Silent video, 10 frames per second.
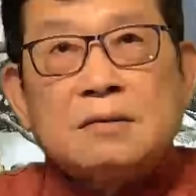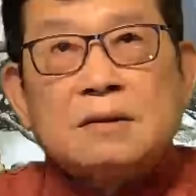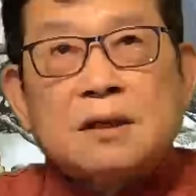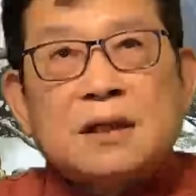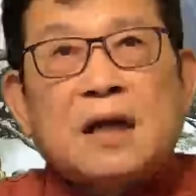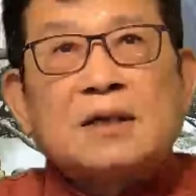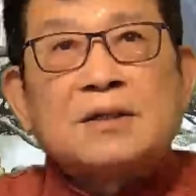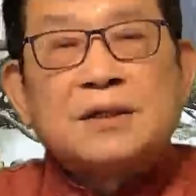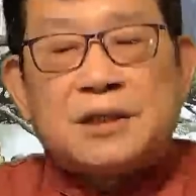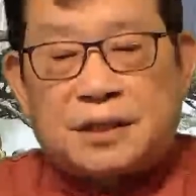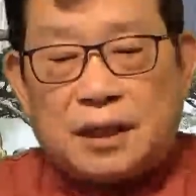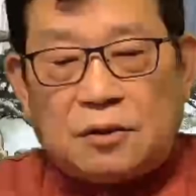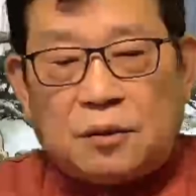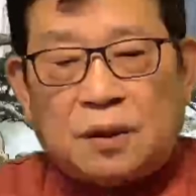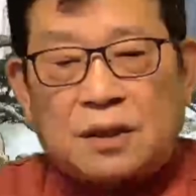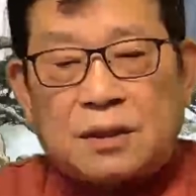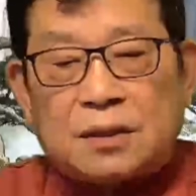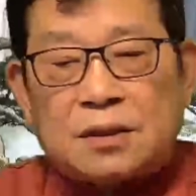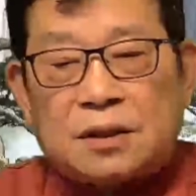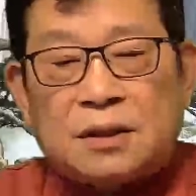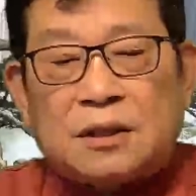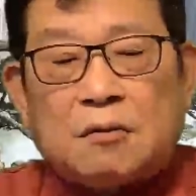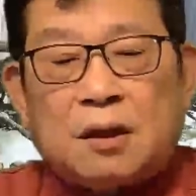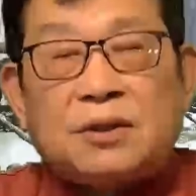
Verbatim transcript: 上个世纪争夺的是世界话语、